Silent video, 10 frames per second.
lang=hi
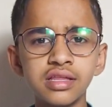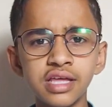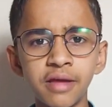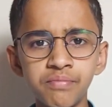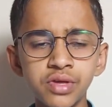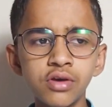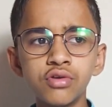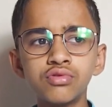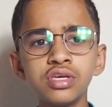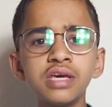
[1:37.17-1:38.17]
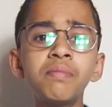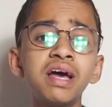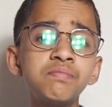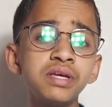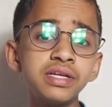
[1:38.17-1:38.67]
रहता है तो ये
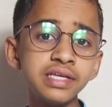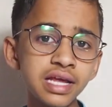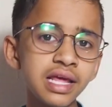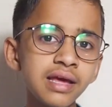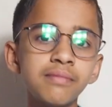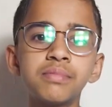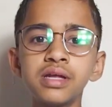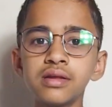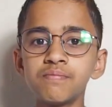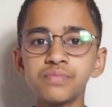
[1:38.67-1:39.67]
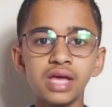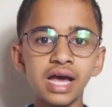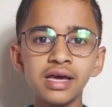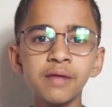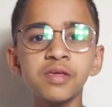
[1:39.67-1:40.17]
बात भी रियल है पर अगर